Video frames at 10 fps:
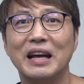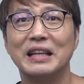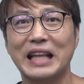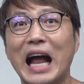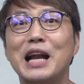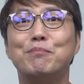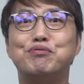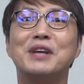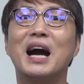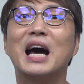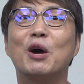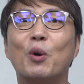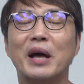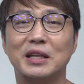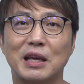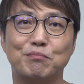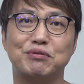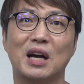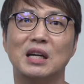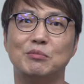날 부양하라고 하는 게
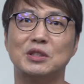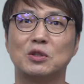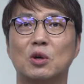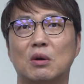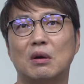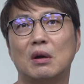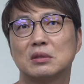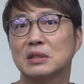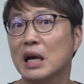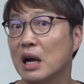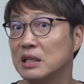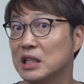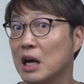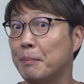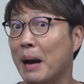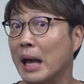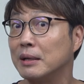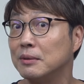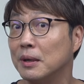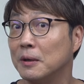부양 의문제죠 그래서 사각지대가
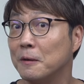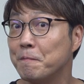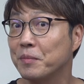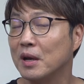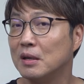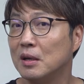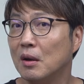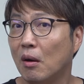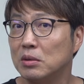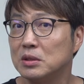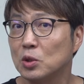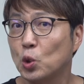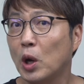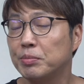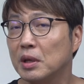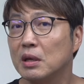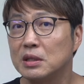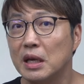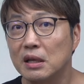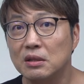많은 거예요. 어디서 통합당이
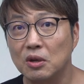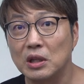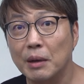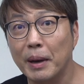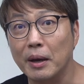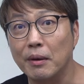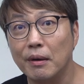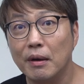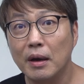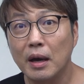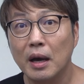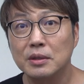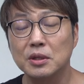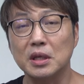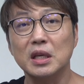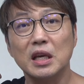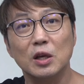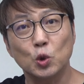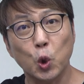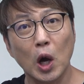그 얘기는 들었나 봐요. 그래서 이
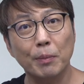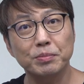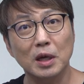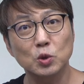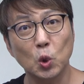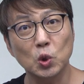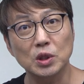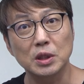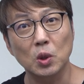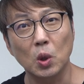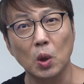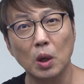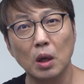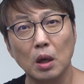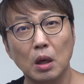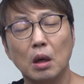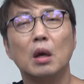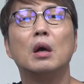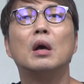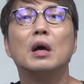통합당 소득제로
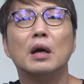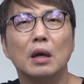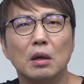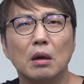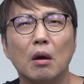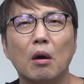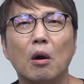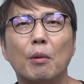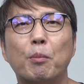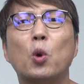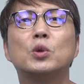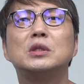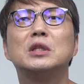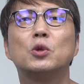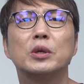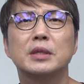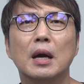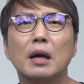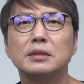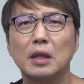어, 복지도의
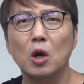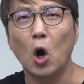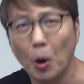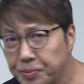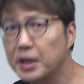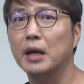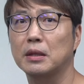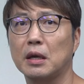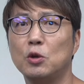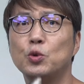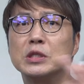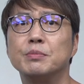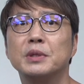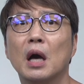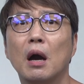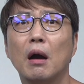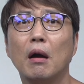사각지대를 없애겠다 이러고 있습니다.